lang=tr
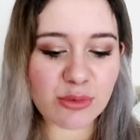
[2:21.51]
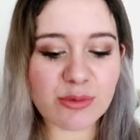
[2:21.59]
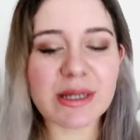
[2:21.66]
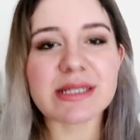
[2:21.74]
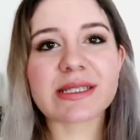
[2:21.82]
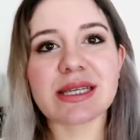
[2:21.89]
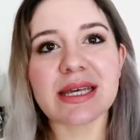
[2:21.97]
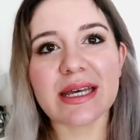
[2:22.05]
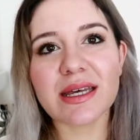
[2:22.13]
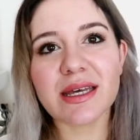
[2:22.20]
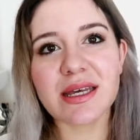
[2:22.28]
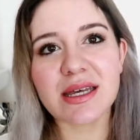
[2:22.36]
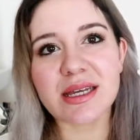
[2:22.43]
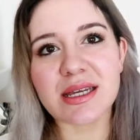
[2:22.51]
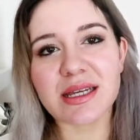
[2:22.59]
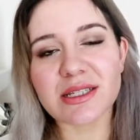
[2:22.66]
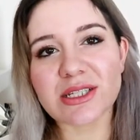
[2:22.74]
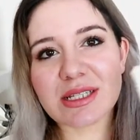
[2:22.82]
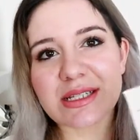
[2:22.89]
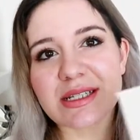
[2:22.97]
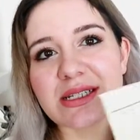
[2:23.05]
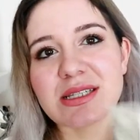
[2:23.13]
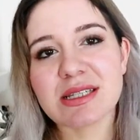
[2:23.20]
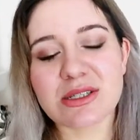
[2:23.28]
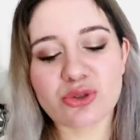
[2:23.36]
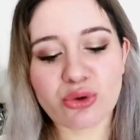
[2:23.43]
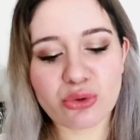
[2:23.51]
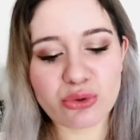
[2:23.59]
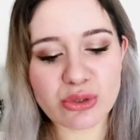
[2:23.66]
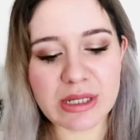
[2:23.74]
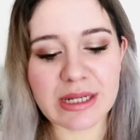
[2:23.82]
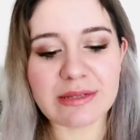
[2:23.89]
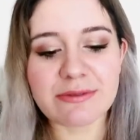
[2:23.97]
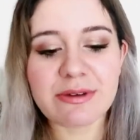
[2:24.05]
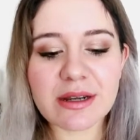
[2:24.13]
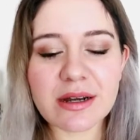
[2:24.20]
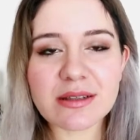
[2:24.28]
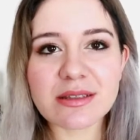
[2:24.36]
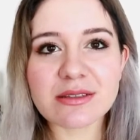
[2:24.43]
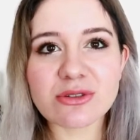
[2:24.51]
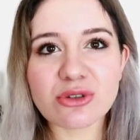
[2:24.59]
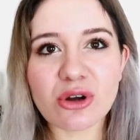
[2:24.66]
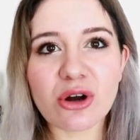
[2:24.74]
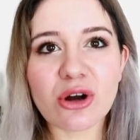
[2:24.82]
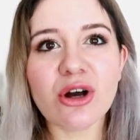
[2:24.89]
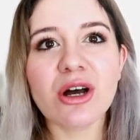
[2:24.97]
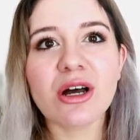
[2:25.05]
Bu maske e, cildinizi çok güzel ferahlatıyor